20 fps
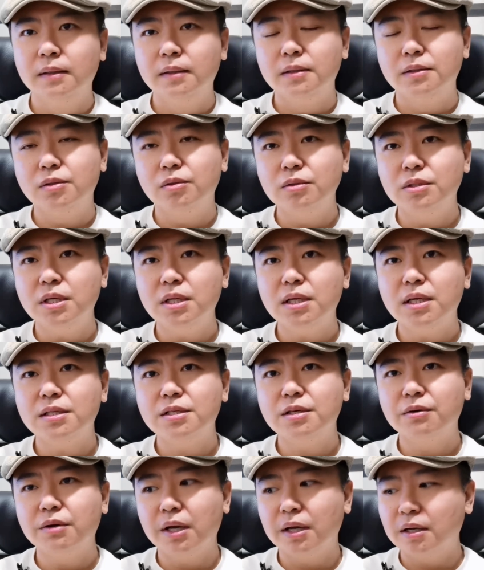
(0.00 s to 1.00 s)
从现在
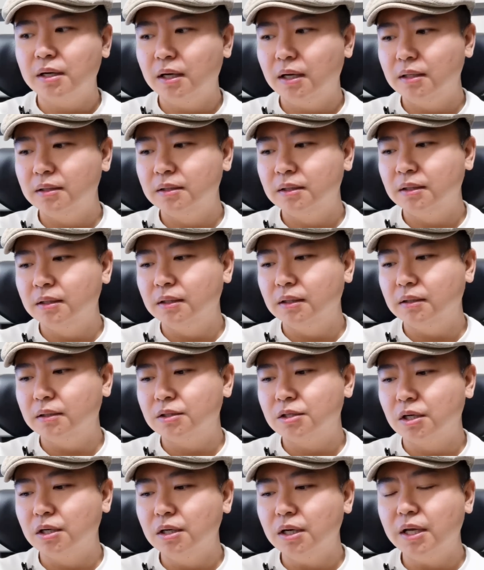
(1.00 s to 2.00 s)
情况来看呢，
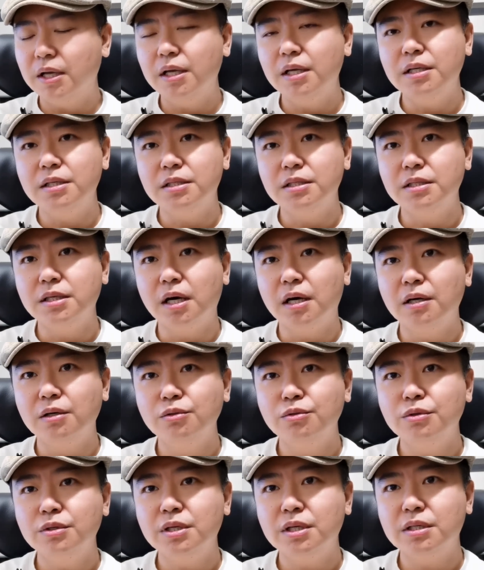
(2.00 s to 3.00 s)
程雷以及杨恒
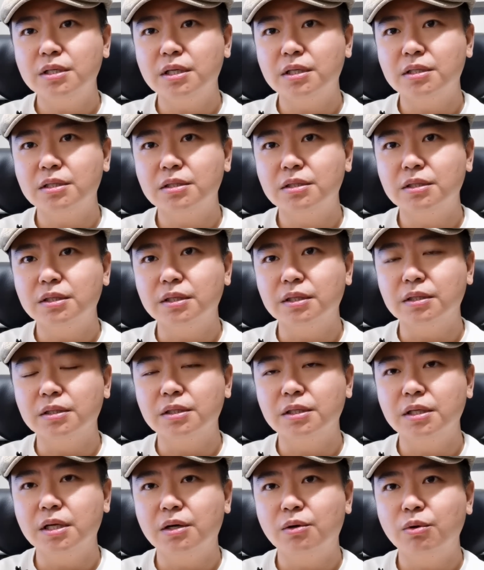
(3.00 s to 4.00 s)
军这件事呢，
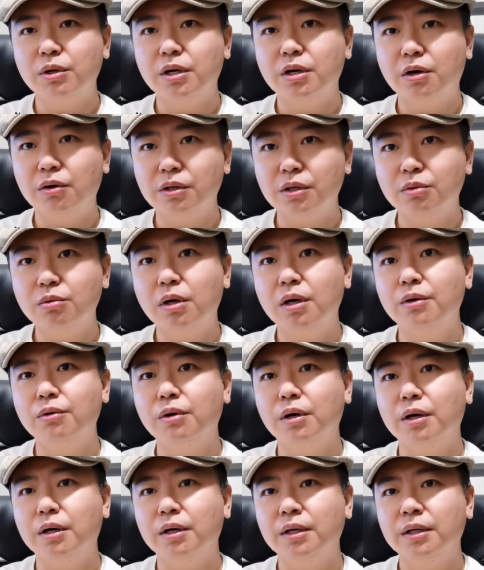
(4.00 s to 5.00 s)
实际上会告一段
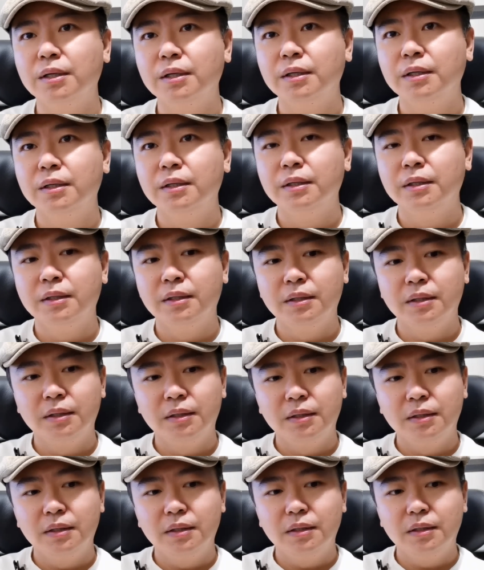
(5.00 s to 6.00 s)
落啊。
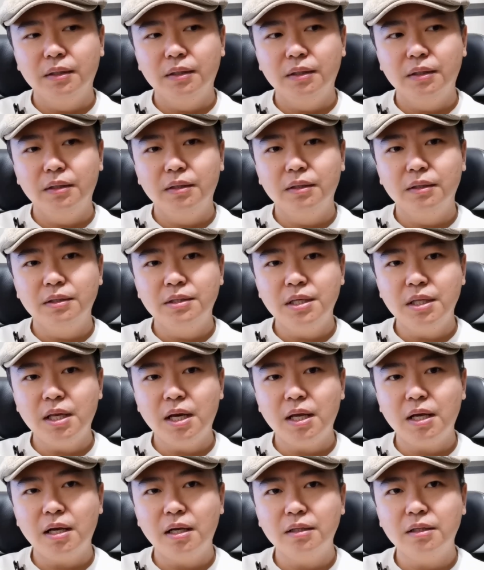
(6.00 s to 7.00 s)
呃，现在
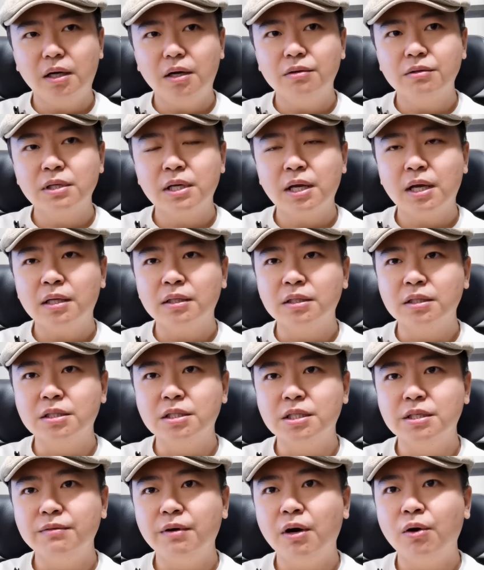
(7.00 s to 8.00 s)
来看呢，澳大利亚呢
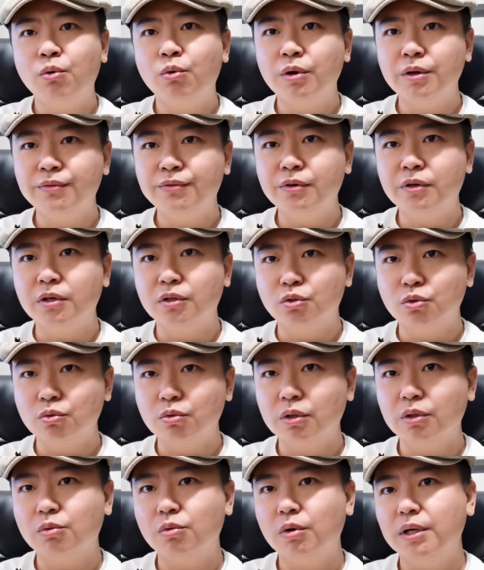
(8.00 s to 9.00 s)
希望恢复和中
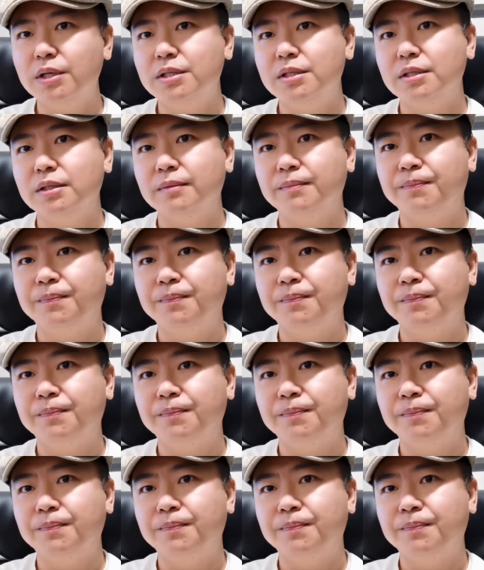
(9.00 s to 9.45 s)
国的关系